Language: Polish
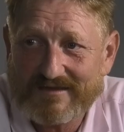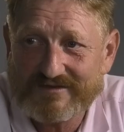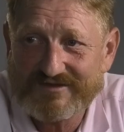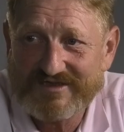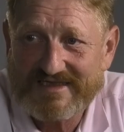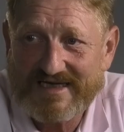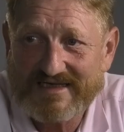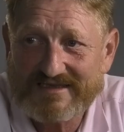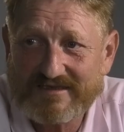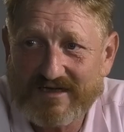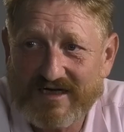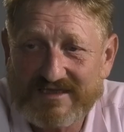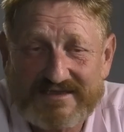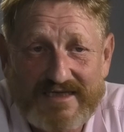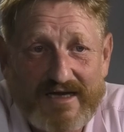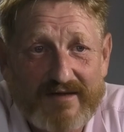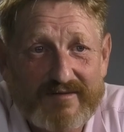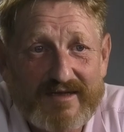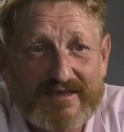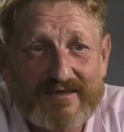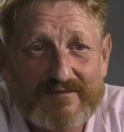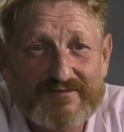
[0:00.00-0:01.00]
No i tak
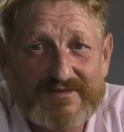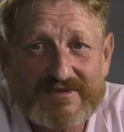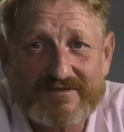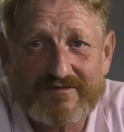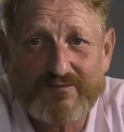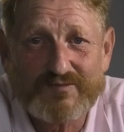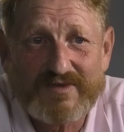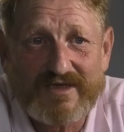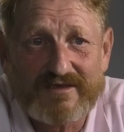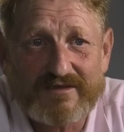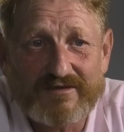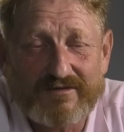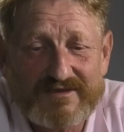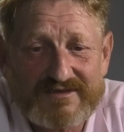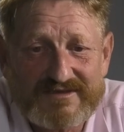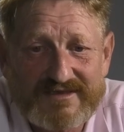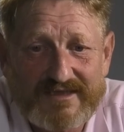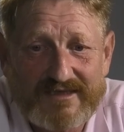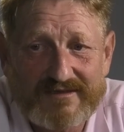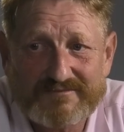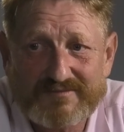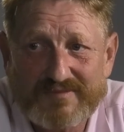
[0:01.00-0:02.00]
dorastałem na tej biskupiej
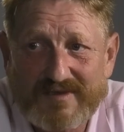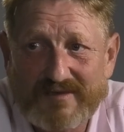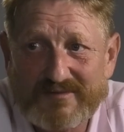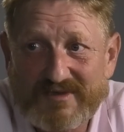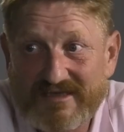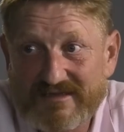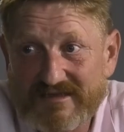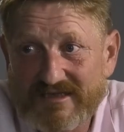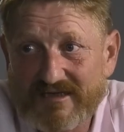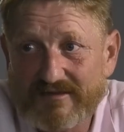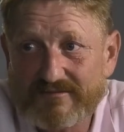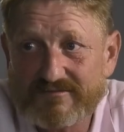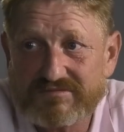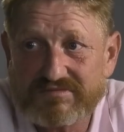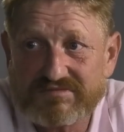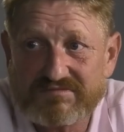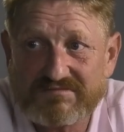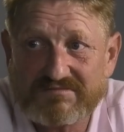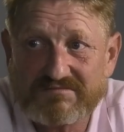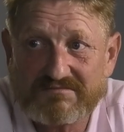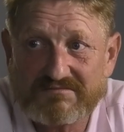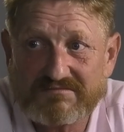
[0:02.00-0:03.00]
górce, pamiętam,
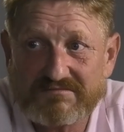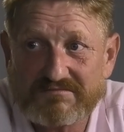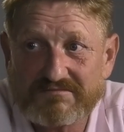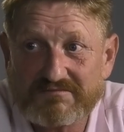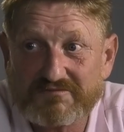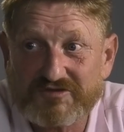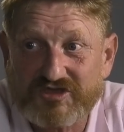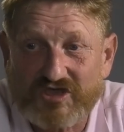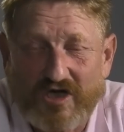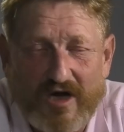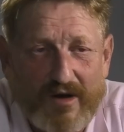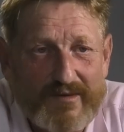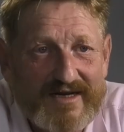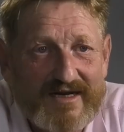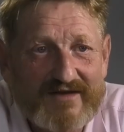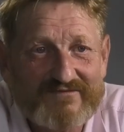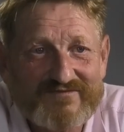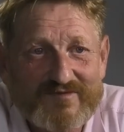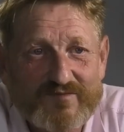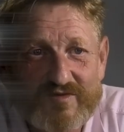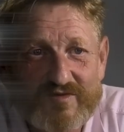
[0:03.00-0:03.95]
szkołę nam